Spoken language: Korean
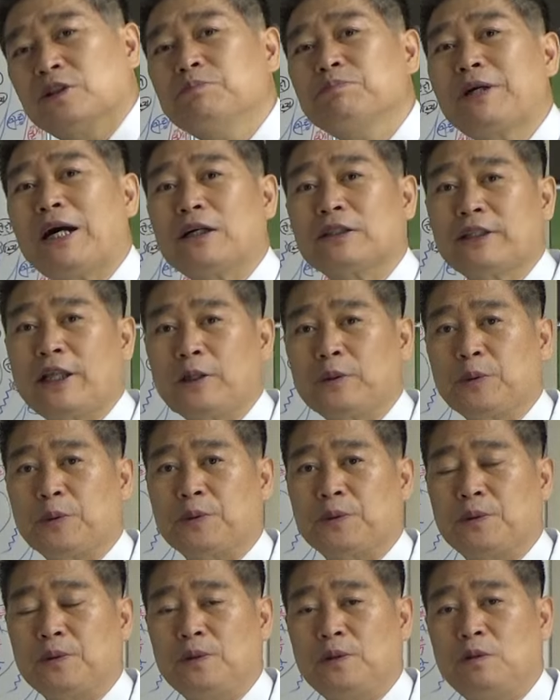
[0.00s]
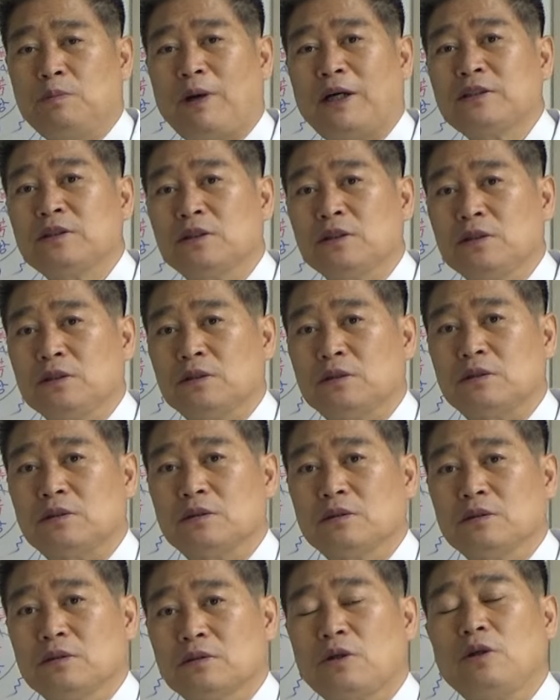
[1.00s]
금강대도를 만든
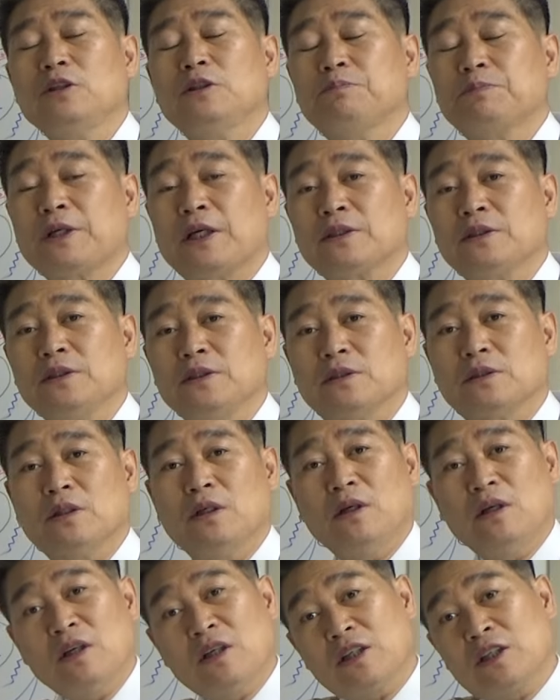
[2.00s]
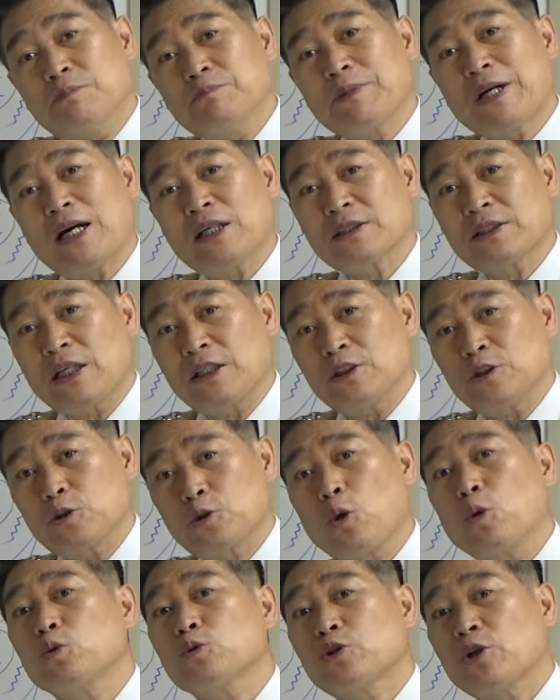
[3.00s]
설립자는 금강산
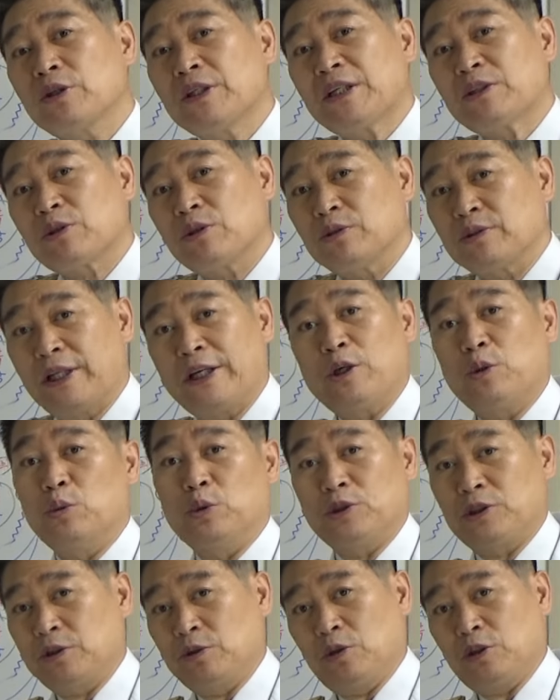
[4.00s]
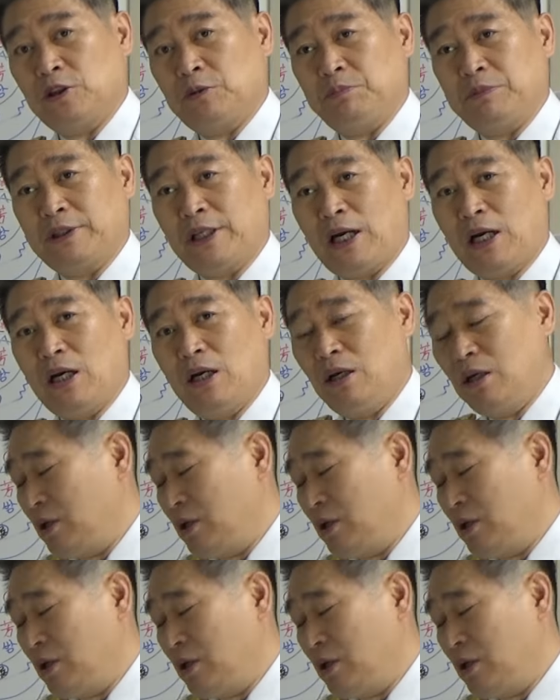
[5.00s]
통천에서 내려오신 것입니다.